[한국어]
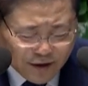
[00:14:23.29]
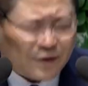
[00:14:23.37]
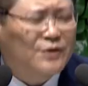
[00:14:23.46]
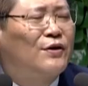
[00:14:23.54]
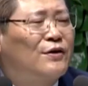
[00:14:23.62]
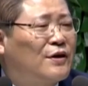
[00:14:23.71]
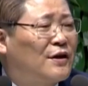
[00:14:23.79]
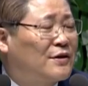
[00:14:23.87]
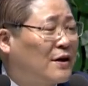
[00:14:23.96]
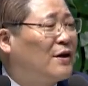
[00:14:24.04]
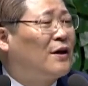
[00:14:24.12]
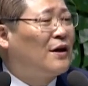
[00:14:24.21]
어떻게
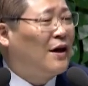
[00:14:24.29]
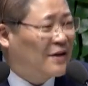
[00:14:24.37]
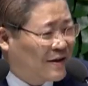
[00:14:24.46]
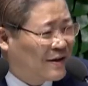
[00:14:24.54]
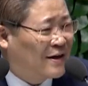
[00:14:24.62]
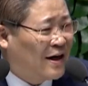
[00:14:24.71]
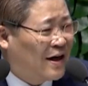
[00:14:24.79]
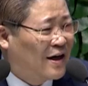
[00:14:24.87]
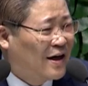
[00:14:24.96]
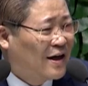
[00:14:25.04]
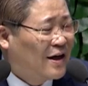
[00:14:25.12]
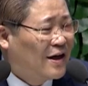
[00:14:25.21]
살아가야 하는가?